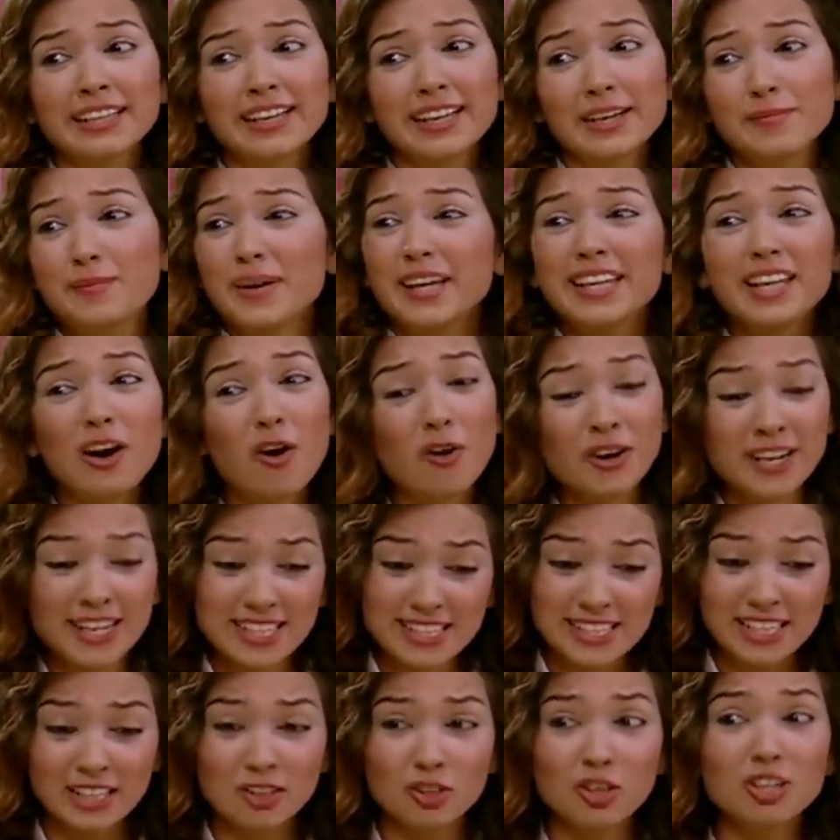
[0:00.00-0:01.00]
e, e peki o
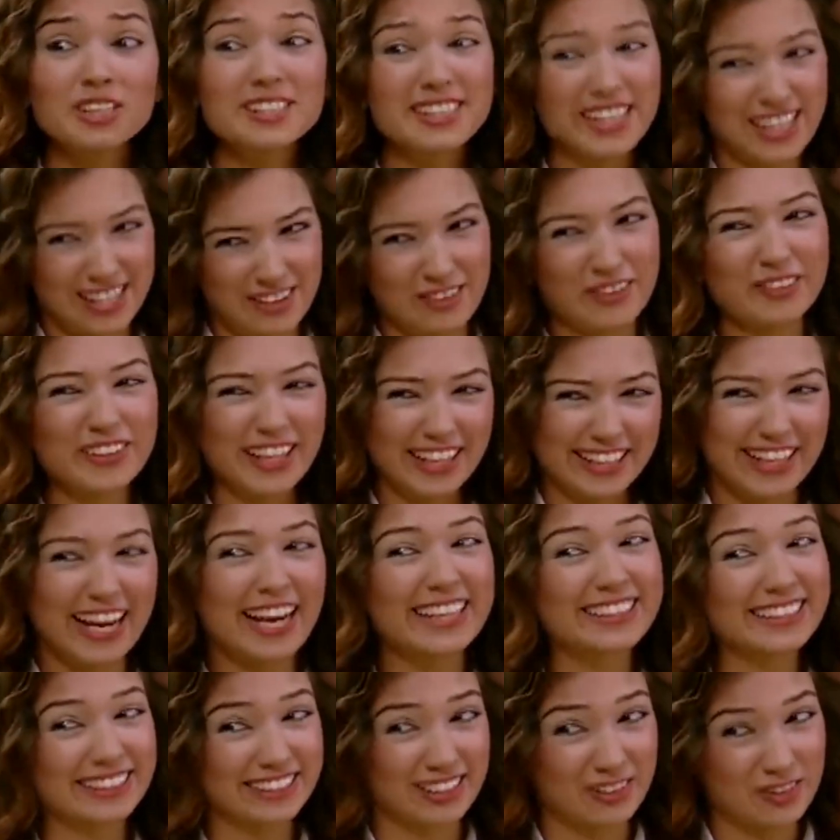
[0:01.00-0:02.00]
ne sanıyor? Senin
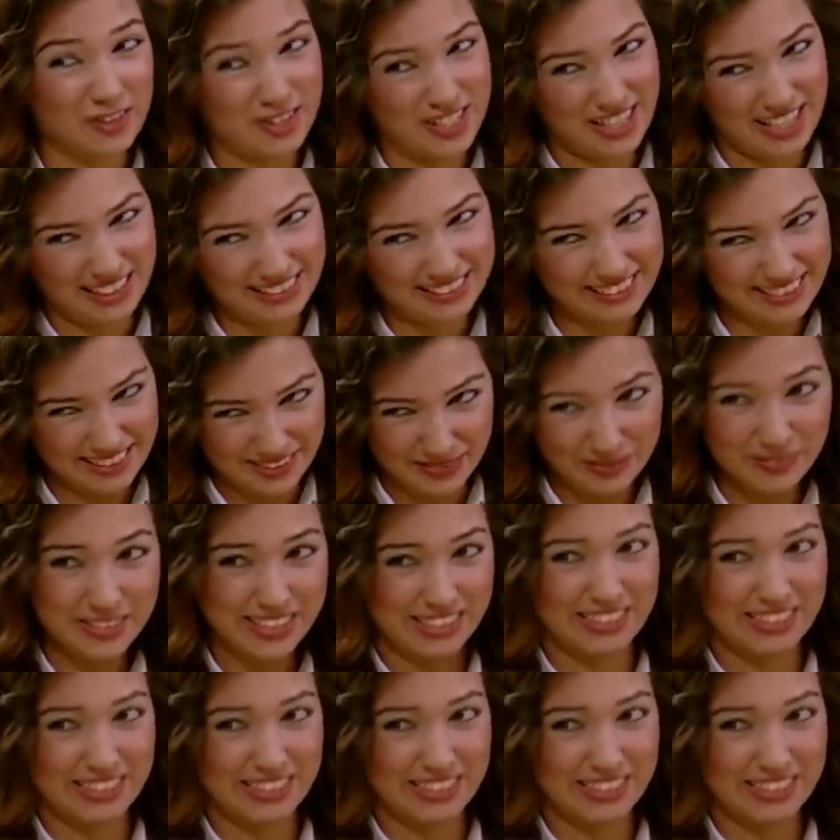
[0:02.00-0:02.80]
ondan gerçekten hoşlandığını